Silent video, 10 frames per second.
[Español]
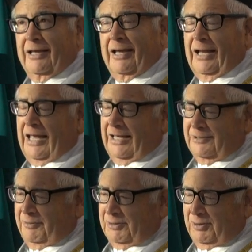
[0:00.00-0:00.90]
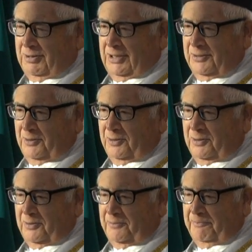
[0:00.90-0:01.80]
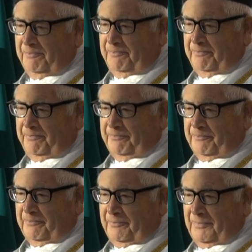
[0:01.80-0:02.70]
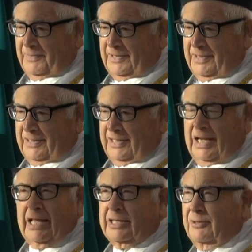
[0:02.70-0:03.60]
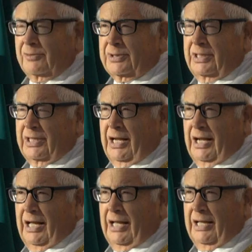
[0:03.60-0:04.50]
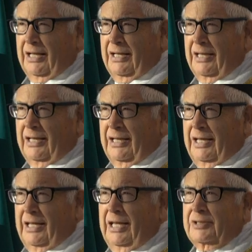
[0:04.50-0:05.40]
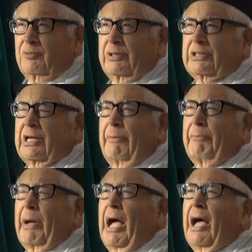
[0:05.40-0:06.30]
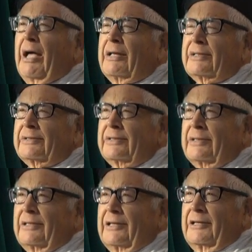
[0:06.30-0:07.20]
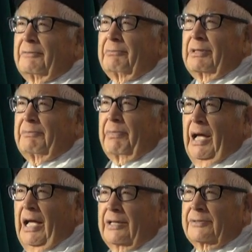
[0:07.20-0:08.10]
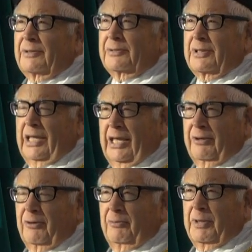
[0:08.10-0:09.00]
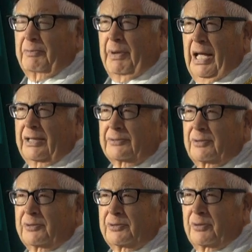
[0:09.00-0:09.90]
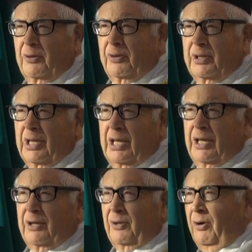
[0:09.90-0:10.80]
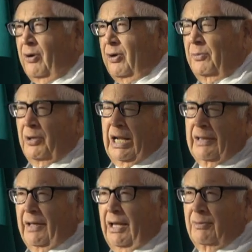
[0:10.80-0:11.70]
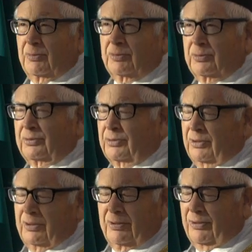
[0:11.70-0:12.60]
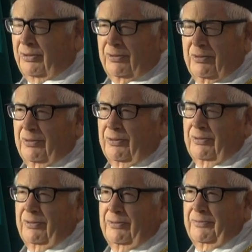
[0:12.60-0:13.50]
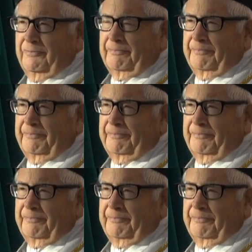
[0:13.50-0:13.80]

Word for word: Él es nuestro tesoro, que nadie nos quitará. Él es nuestra paz. Mi paz os dejo, mi paz os doy, no como la da el mundo, no, no, no.